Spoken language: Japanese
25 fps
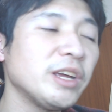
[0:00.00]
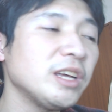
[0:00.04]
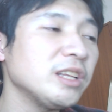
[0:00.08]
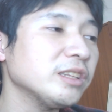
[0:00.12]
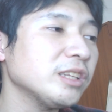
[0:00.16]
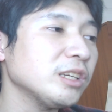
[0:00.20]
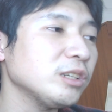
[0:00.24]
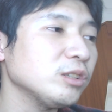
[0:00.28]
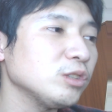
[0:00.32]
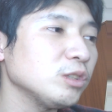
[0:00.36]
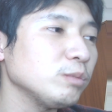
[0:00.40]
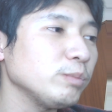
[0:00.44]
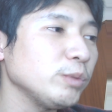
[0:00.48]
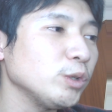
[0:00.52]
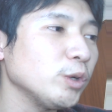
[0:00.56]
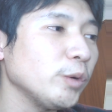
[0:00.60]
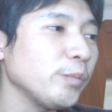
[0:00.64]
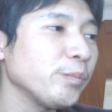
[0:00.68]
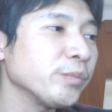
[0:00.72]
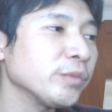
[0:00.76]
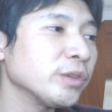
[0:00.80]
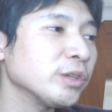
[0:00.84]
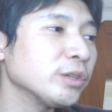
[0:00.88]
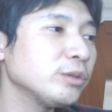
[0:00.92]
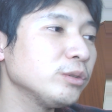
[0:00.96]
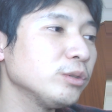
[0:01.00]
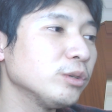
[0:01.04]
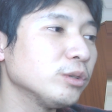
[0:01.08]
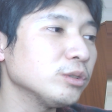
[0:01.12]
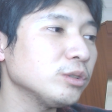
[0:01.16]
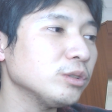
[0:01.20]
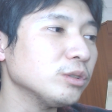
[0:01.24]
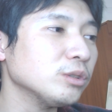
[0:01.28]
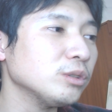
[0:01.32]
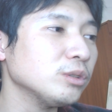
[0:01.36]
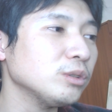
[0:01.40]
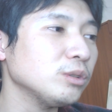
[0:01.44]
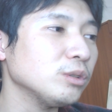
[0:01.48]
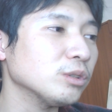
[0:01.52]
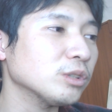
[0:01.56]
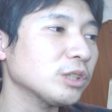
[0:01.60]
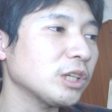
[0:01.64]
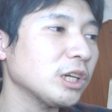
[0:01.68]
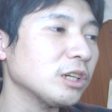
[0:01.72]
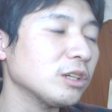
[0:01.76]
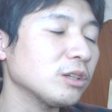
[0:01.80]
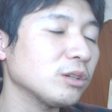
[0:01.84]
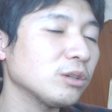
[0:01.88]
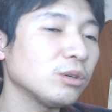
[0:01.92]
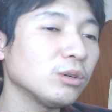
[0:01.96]
レンタル組を除くと
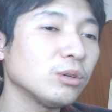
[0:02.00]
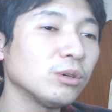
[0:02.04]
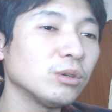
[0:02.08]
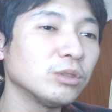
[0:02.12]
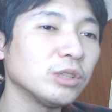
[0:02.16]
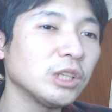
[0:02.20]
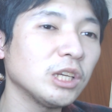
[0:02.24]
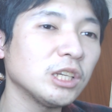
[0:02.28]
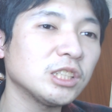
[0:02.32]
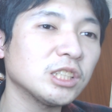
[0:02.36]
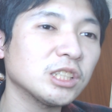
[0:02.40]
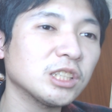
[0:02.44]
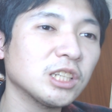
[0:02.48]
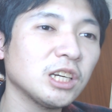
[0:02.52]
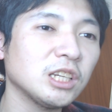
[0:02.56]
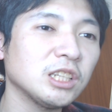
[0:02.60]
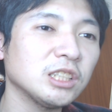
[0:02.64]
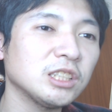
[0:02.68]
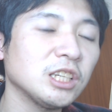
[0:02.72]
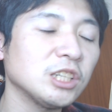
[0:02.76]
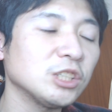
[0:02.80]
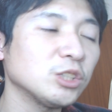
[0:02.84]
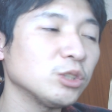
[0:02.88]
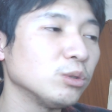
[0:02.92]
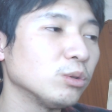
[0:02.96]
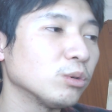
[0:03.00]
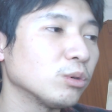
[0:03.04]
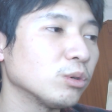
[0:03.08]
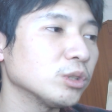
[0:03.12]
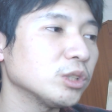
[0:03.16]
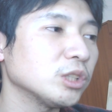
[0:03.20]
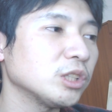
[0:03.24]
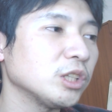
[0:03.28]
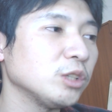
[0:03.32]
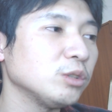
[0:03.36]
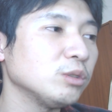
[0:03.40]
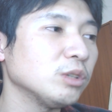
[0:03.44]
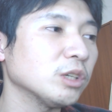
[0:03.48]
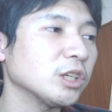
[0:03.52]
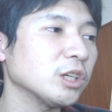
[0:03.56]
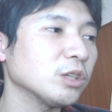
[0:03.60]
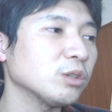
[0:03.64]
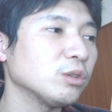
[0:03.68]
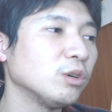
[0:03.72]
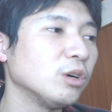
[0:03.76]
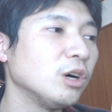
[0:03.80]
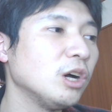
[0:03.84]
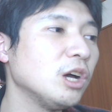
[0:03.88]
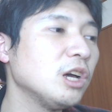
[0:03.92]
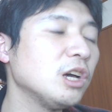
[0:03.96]
結構ねしっかり選手残せているのは
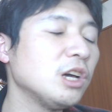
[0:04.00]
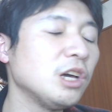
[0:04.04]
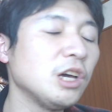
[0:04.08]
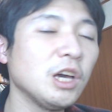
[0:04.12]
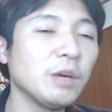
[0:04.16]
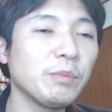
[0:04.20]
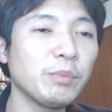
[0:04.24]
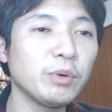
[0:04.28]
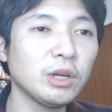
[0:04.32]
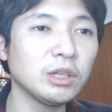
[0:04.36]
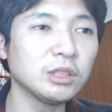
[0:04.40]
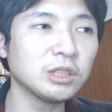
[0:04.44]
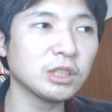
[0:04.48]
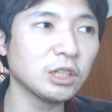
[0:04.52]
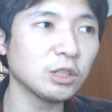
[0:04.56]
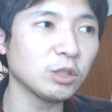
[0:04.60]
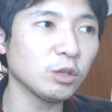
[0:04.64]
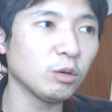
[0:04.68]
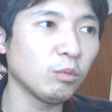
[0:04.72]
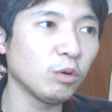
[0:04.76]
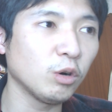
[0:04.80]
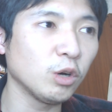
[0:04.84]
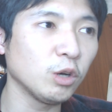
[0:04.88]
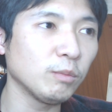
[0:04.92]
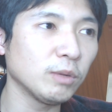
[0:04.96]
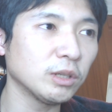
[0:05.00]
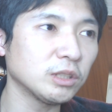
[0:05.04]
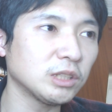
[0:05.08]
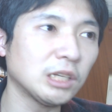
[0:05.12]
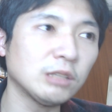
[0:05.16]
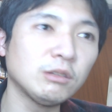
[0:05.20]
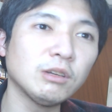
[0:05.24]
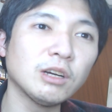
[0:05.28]
結構、えー、プラスかなと思います。